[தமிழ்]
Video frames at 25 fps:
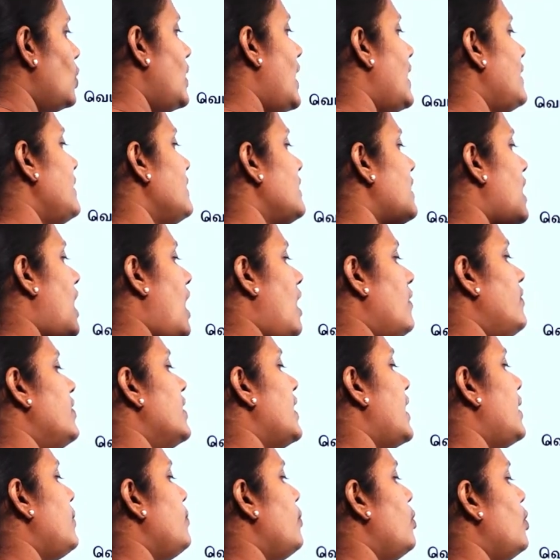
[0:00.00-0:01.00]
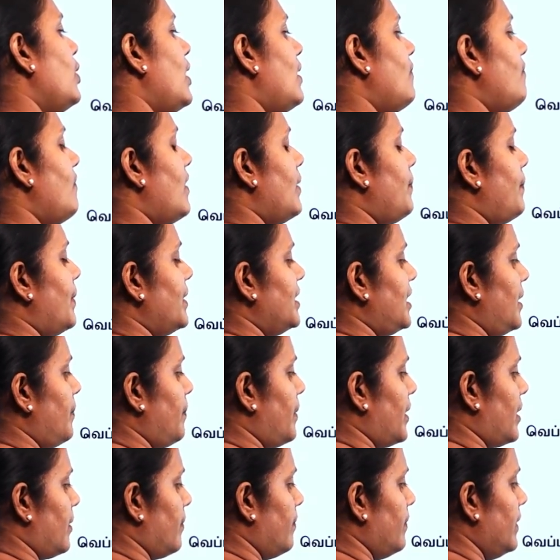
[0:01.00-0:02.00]
உடன் காவுகை மூலம் வெப்பத்தை
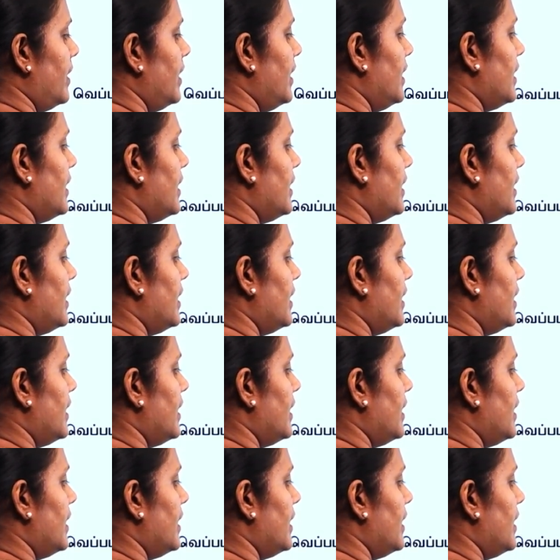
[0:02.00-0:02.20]
பெறும்